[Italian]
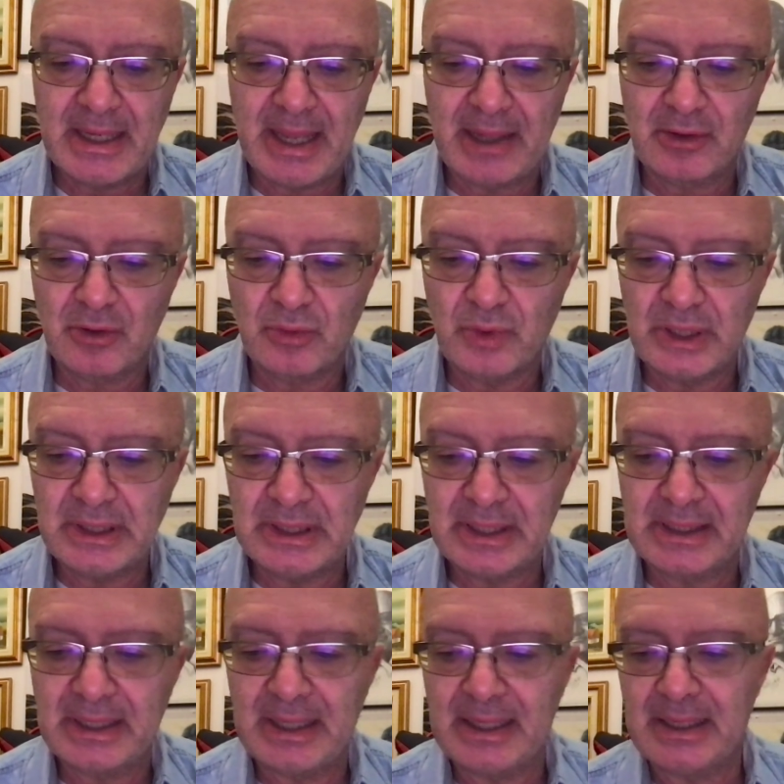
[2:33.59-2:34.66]
Ecco
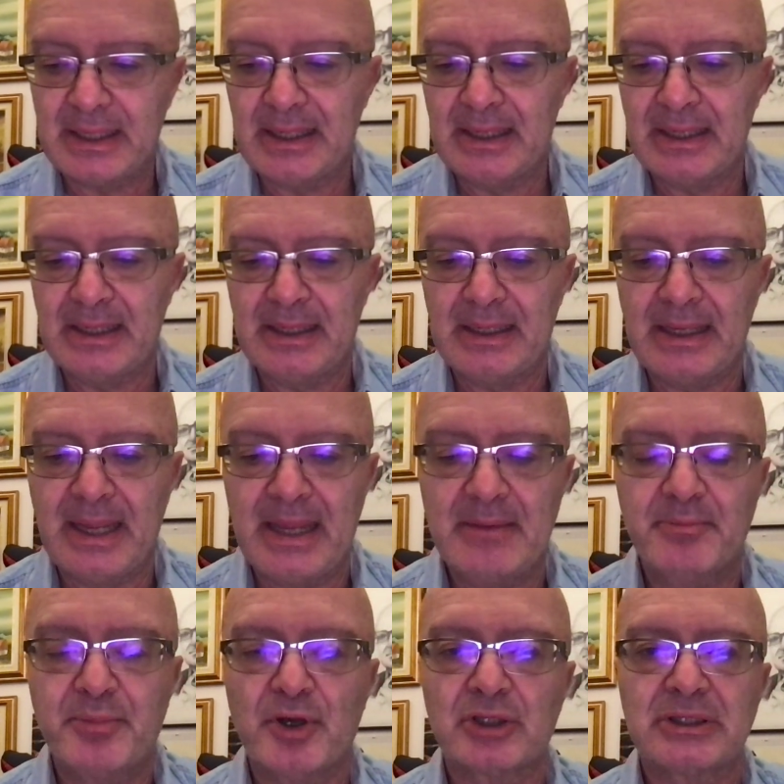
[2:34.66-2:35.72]
quindi che eh, è
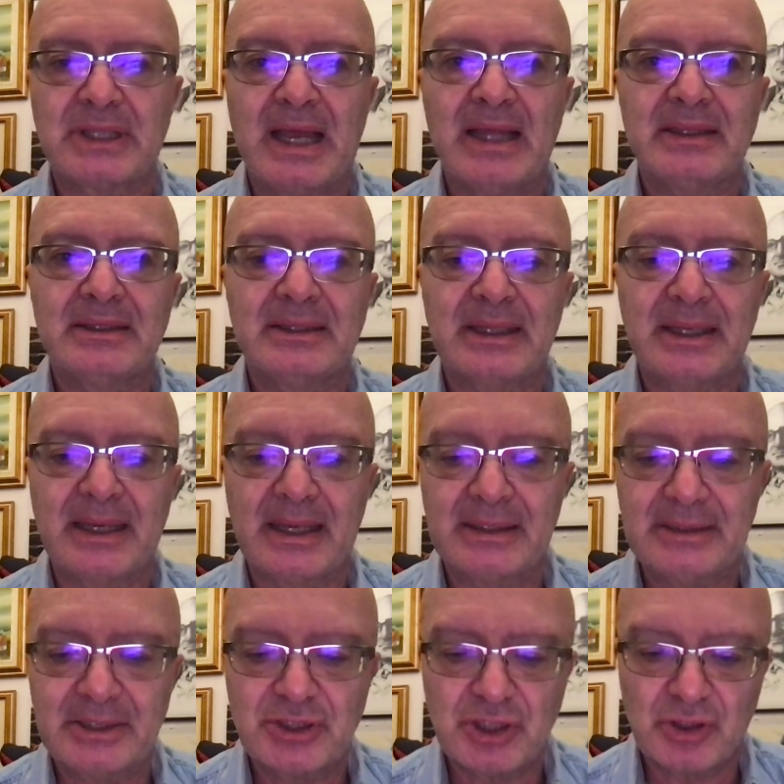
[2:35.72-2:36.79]
importante
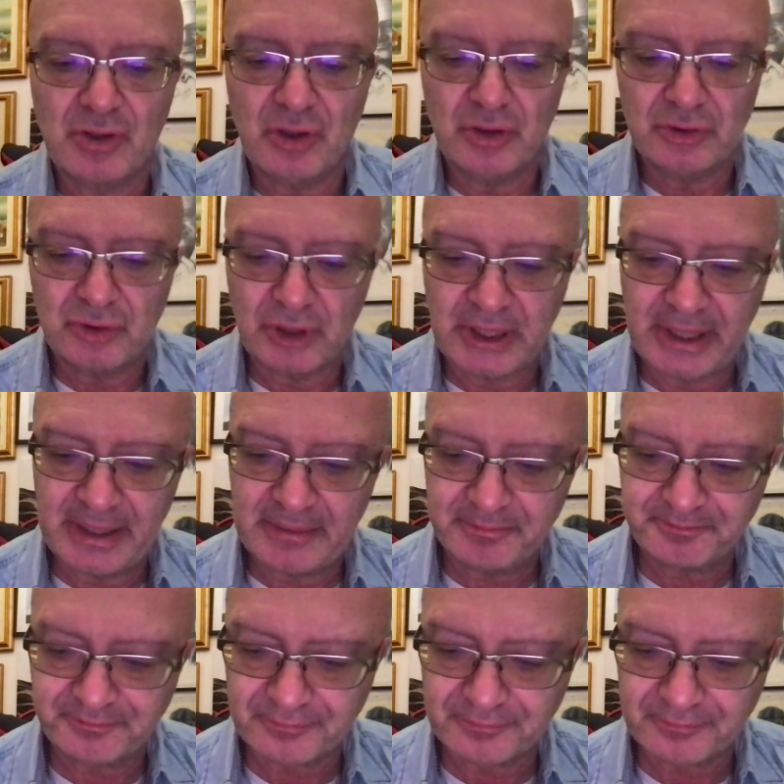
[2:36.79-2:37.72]
renderci conto che